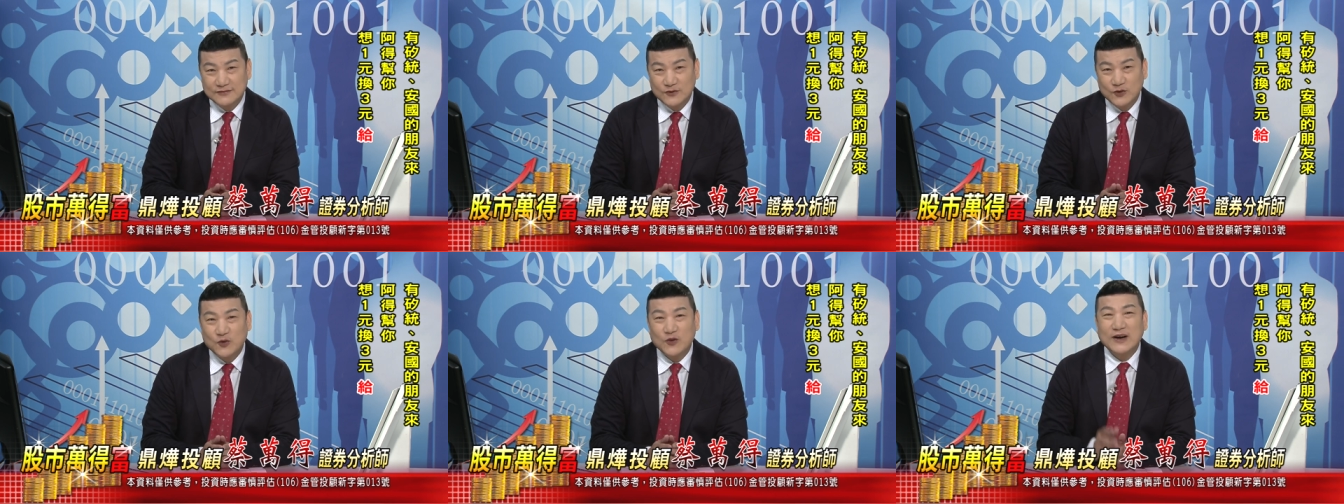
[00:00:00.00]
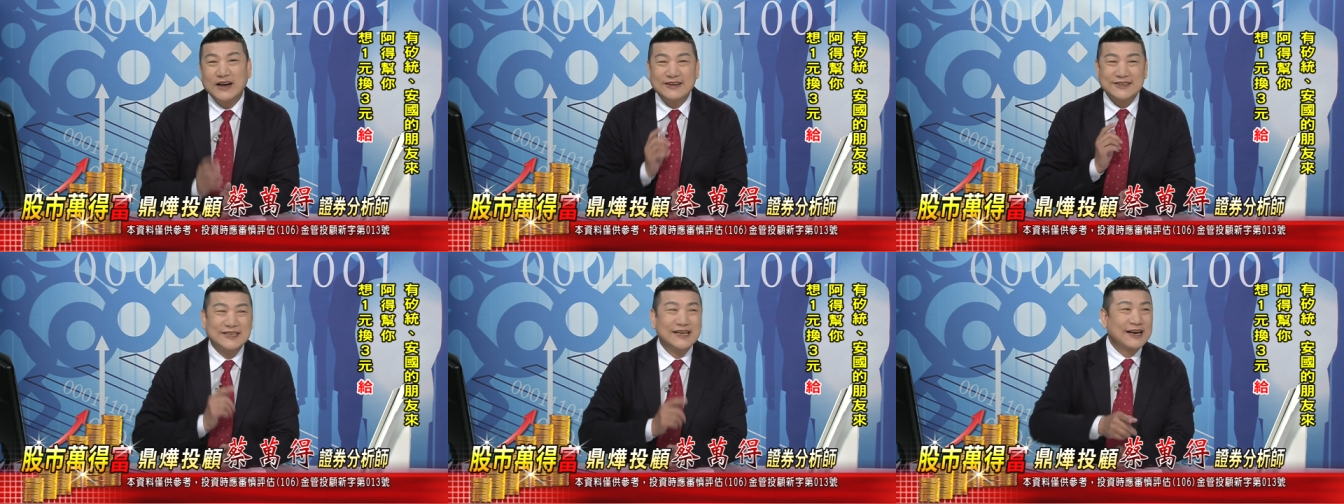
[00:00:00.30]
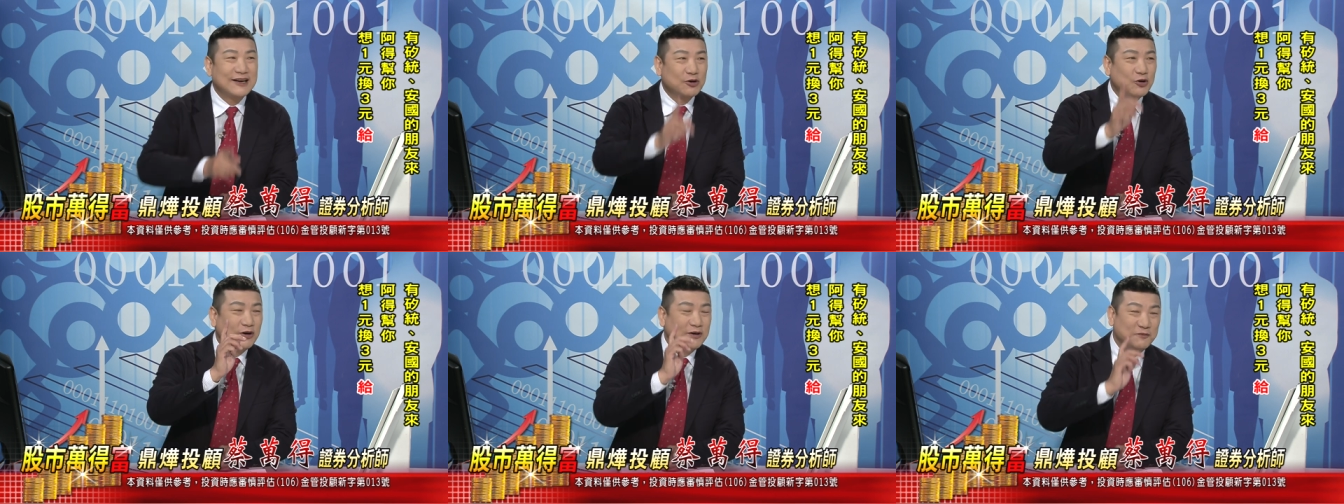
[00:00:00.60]
如果老
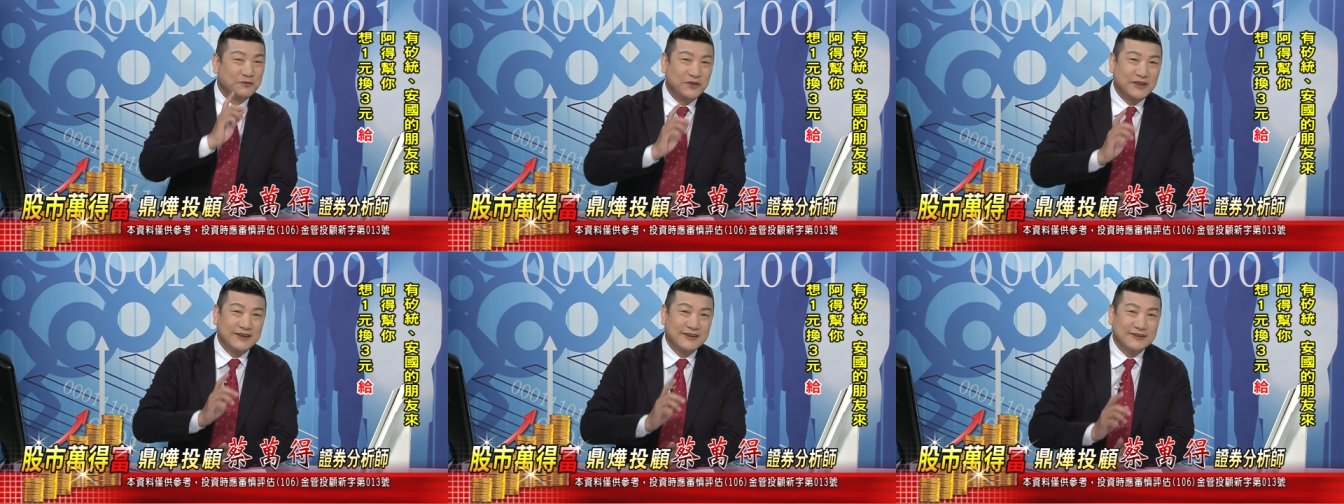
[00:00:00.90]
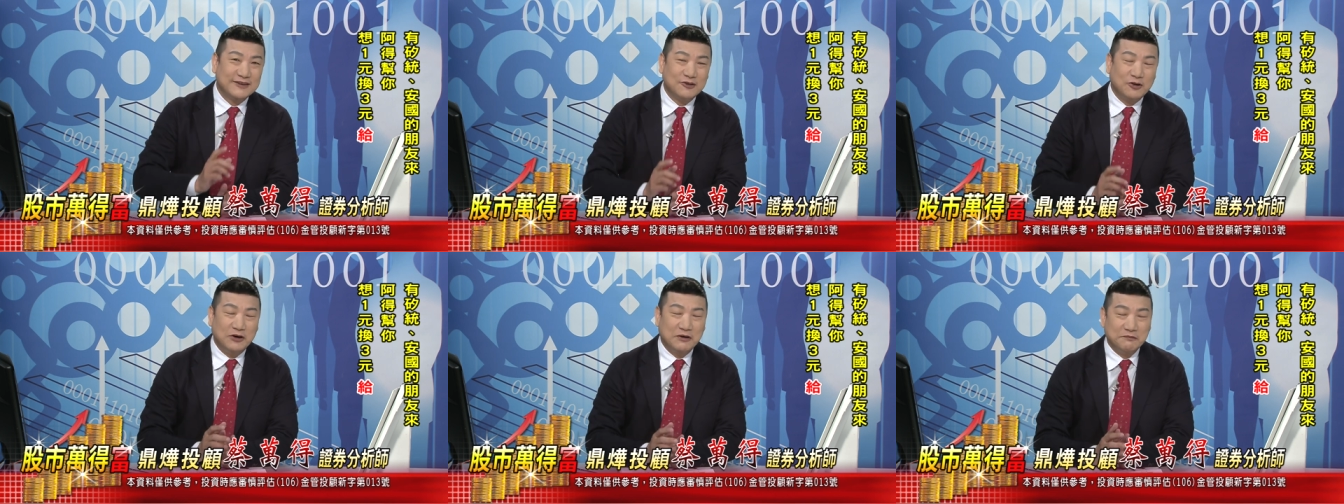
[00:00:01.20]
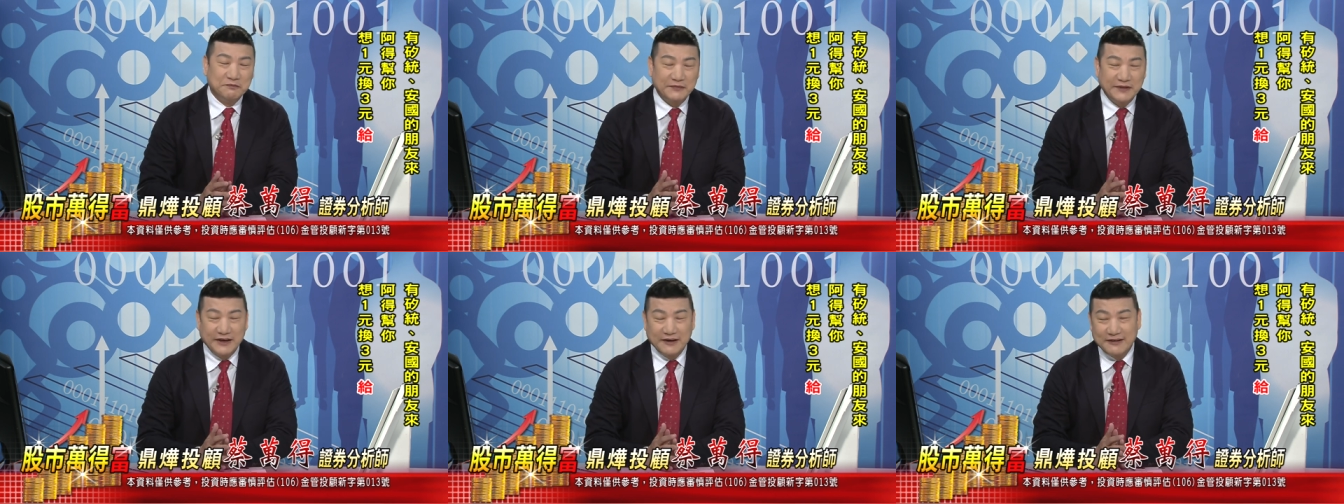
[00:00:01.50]
你看不掉，
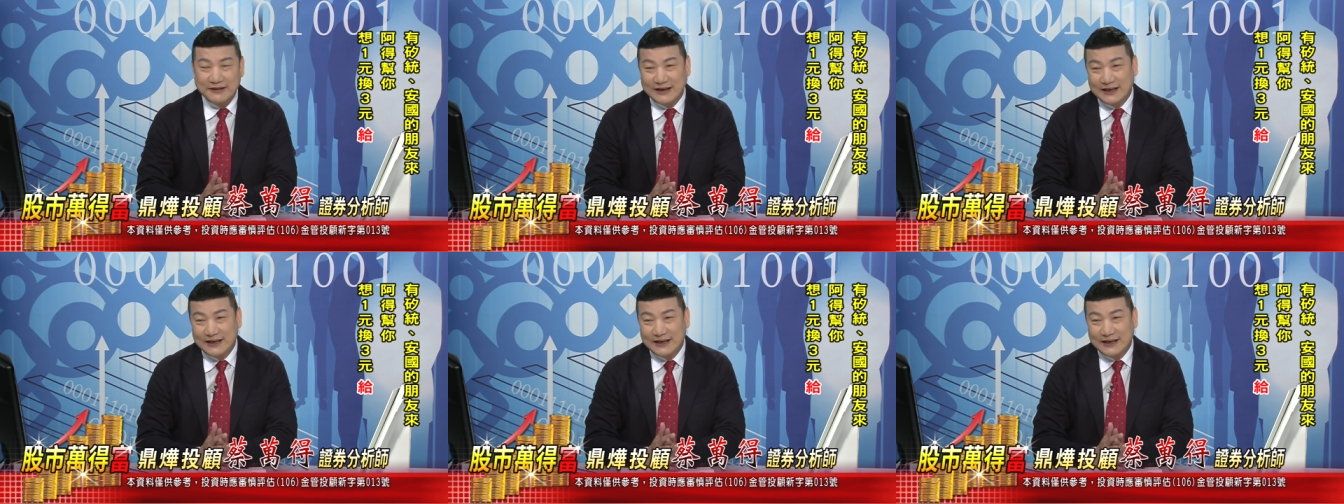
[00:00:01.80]
看不掉